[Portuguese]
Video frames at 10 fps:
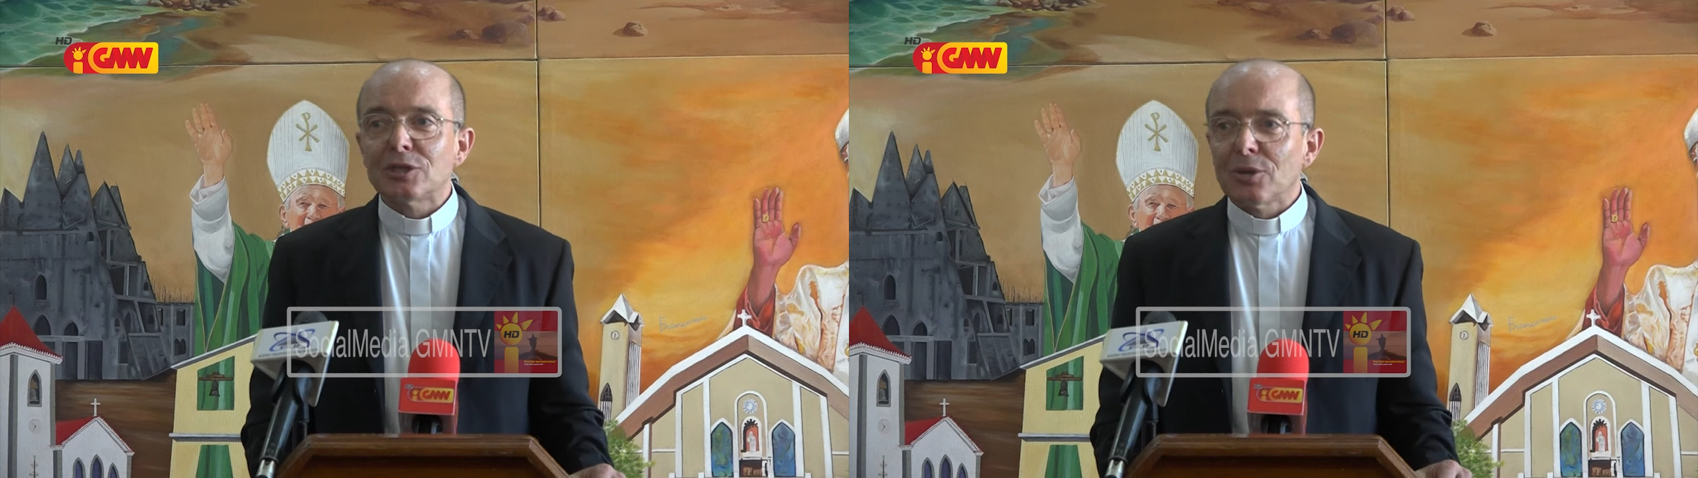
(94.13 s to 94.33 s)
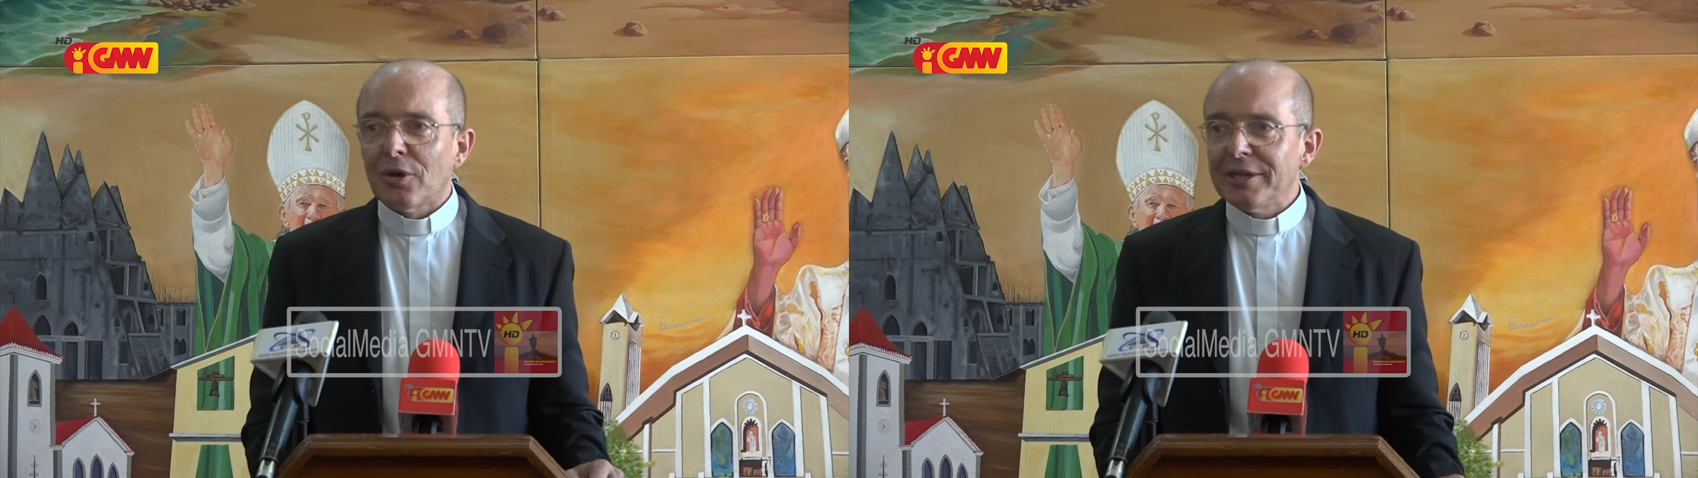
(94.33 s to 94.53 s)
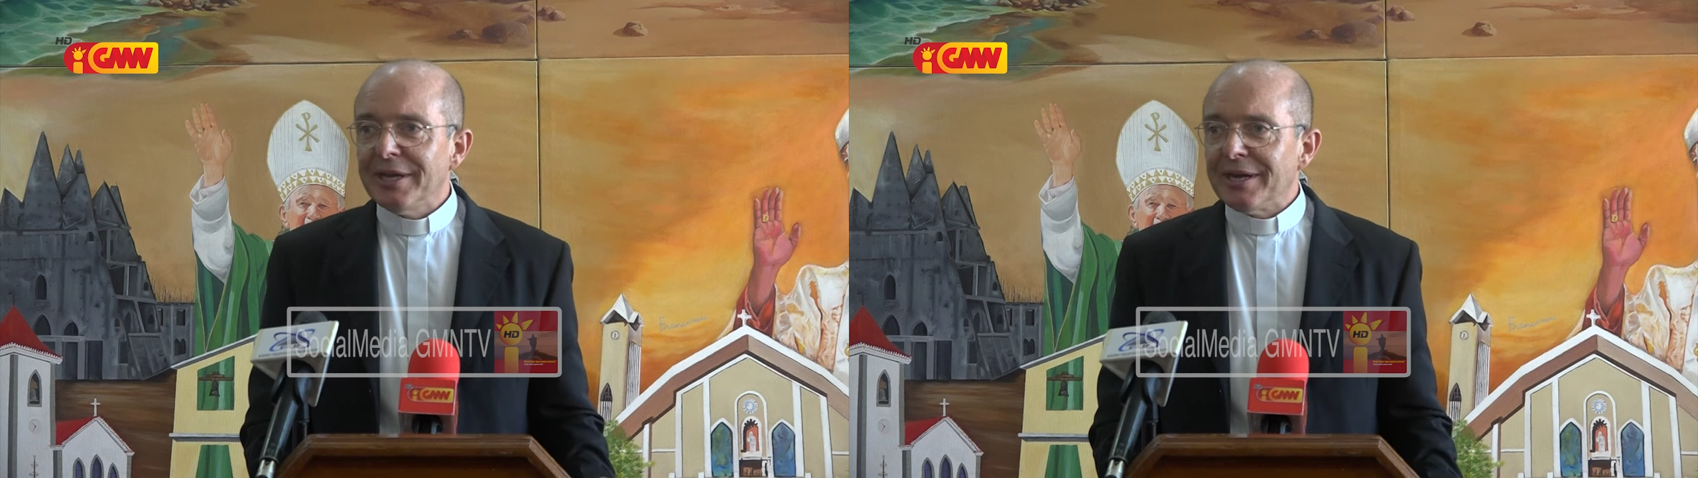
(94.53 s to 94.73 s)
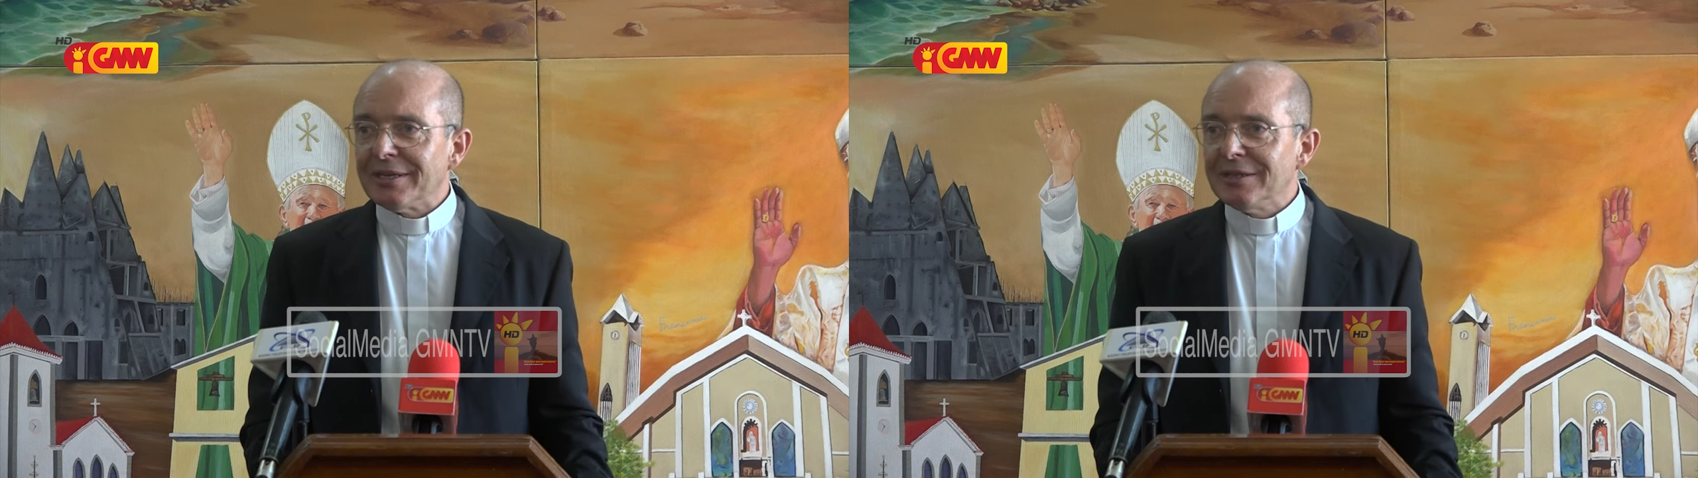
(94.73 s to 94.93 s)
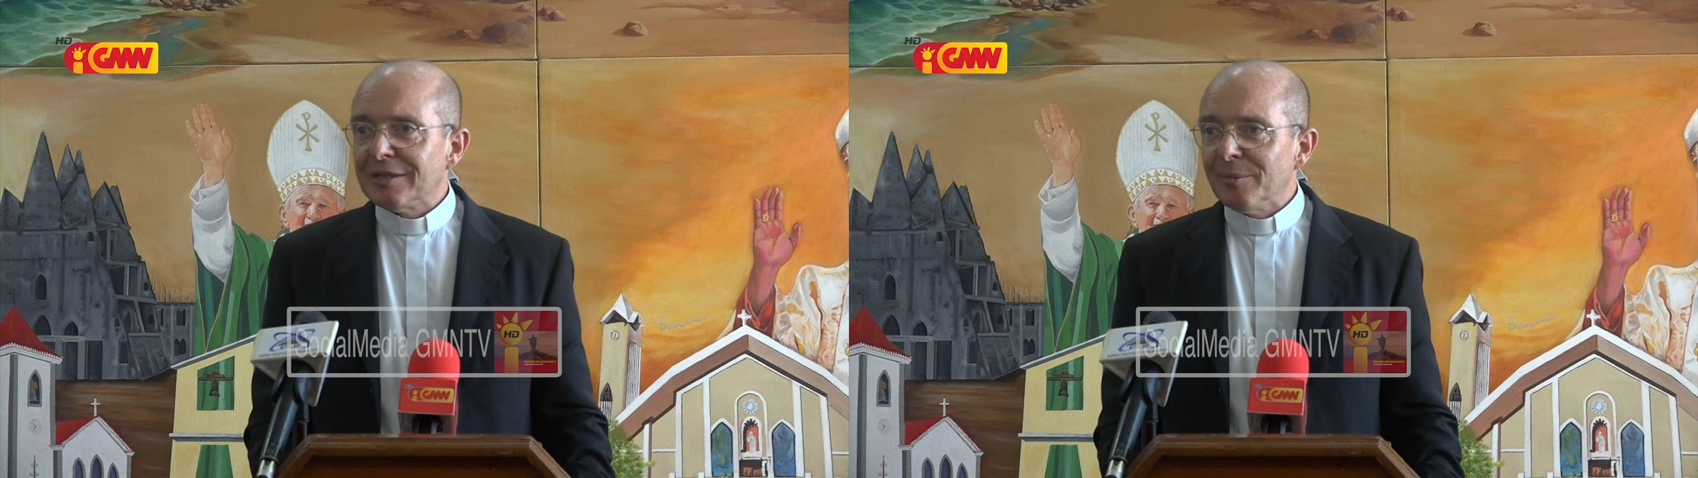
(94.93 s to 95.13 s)

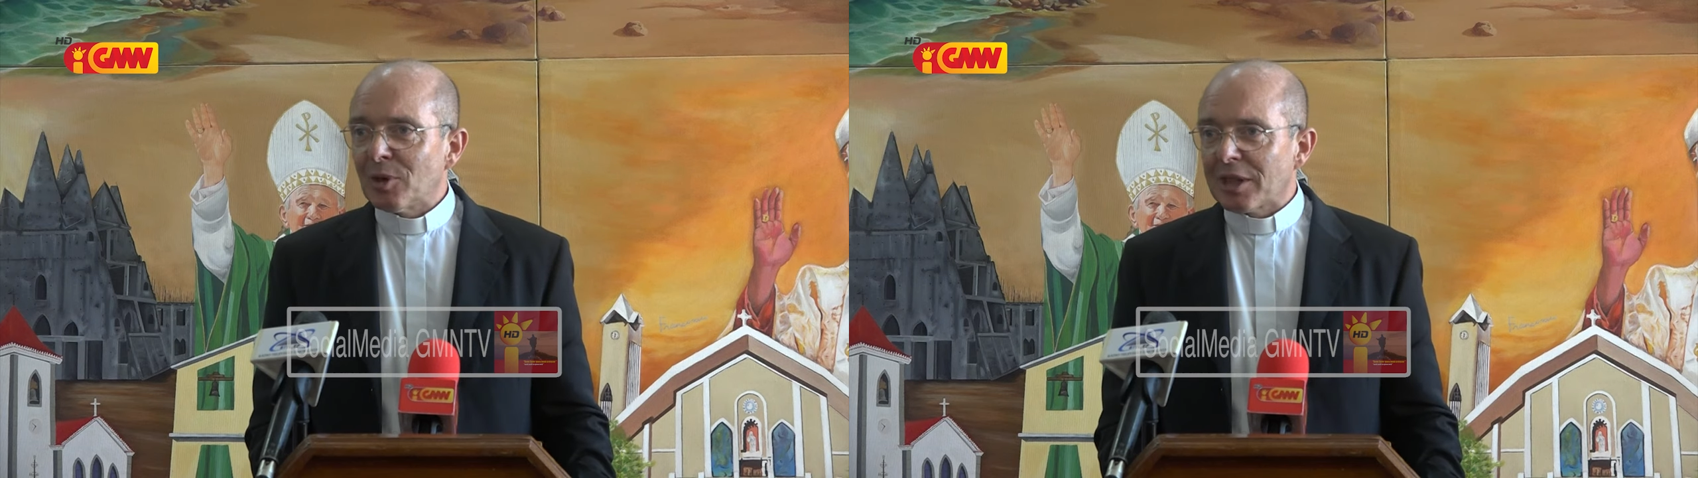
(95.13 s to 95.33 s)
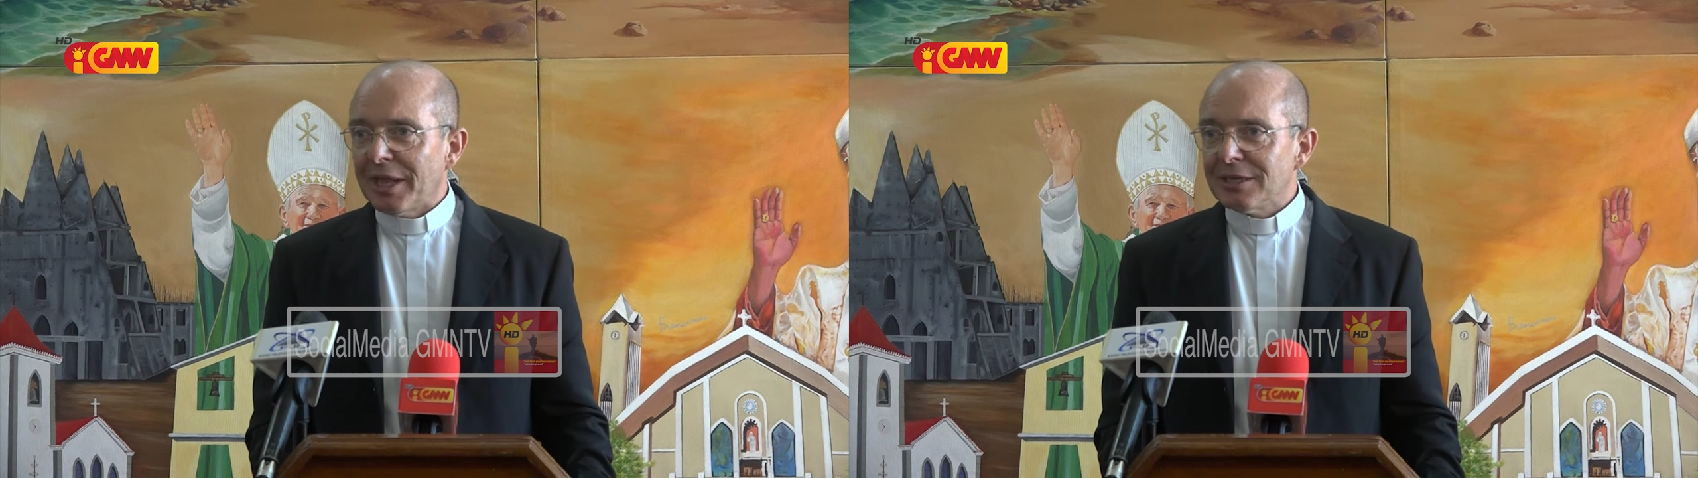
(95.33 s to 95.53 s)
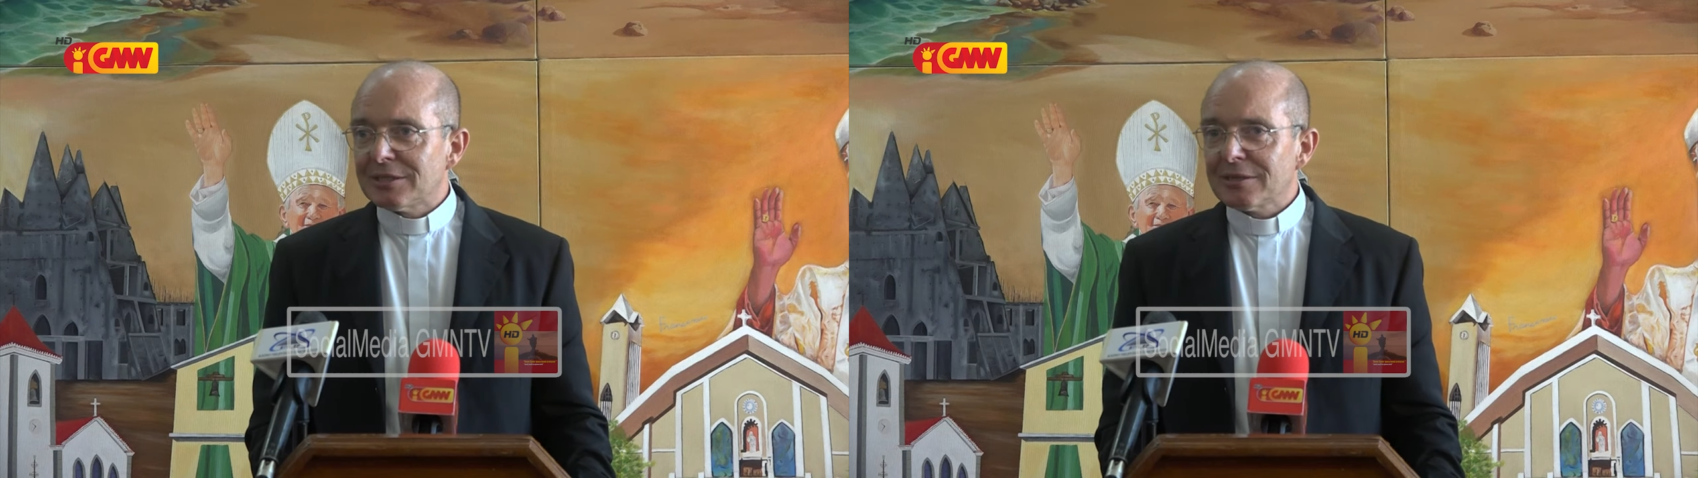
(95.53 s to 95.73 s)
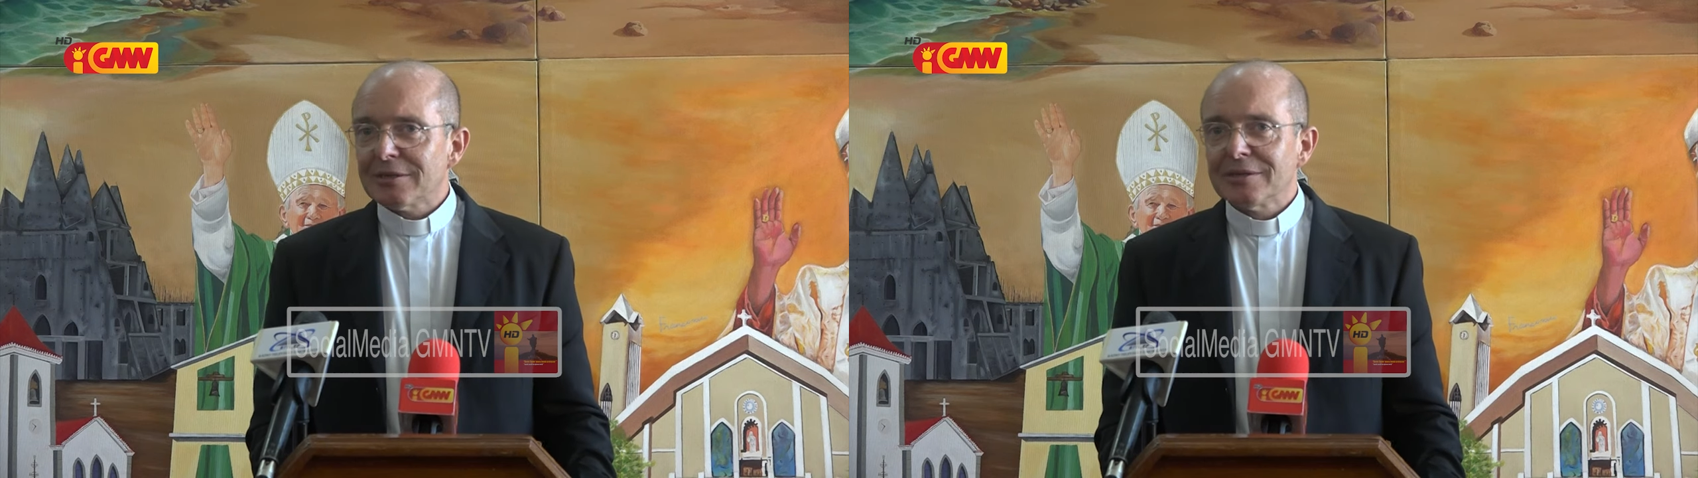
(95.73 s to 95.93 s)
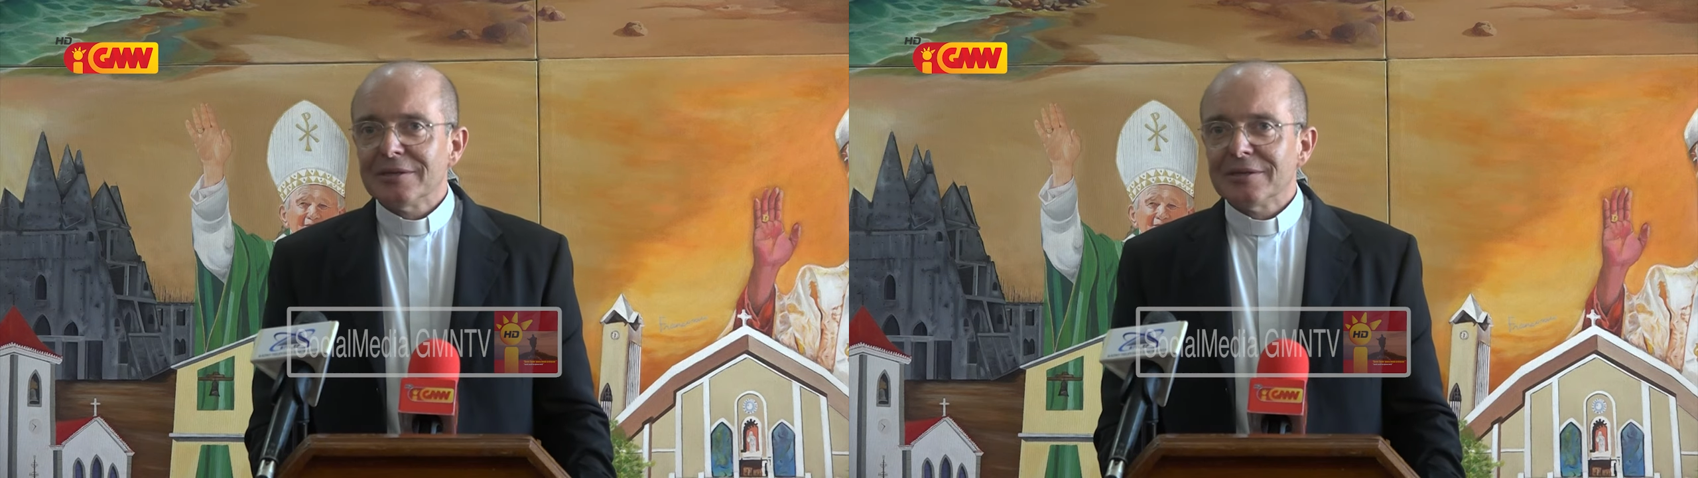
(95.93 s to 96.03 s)
história de Timor-Leste.